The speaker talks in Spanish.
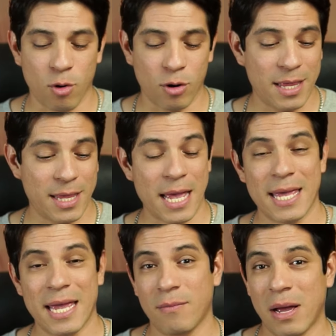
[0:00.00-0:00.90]
porque de
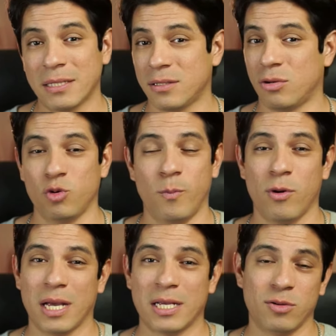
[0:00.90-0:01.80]
ahí en más, no, su
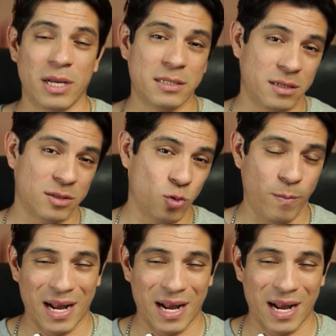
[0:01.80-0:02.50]
proyección es súper